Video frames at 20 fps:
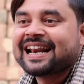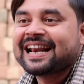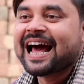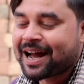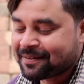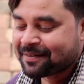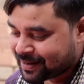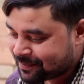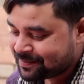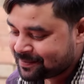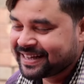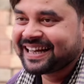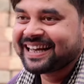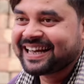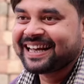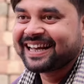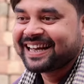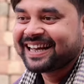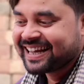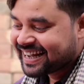না
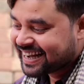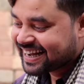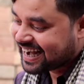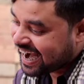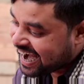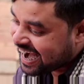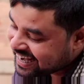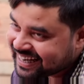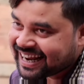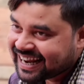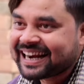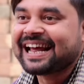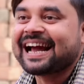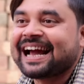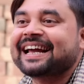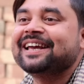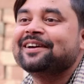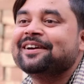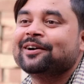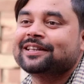ভাবি কালার
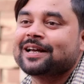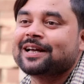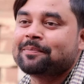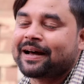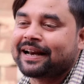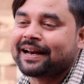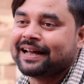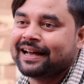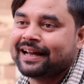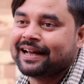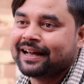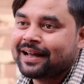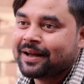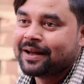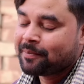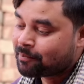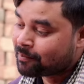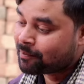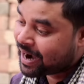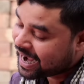একই হইতে পারে
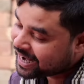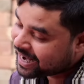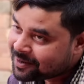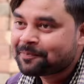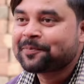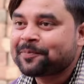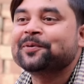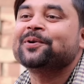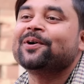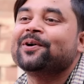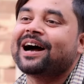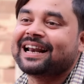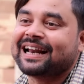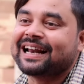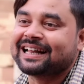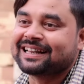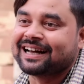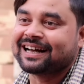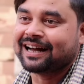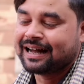মাল পুরো
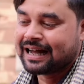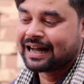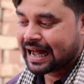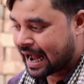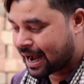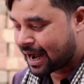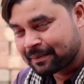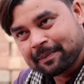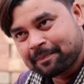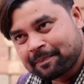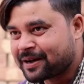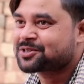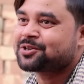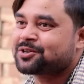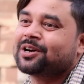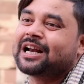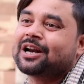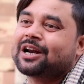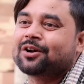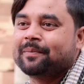আলাদা আমি পাঁচশো
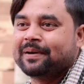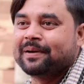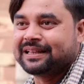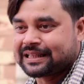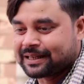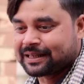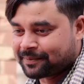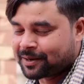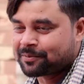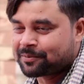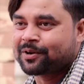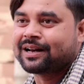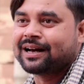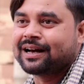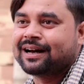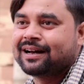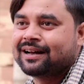টাকার কমে দিতে পারবো না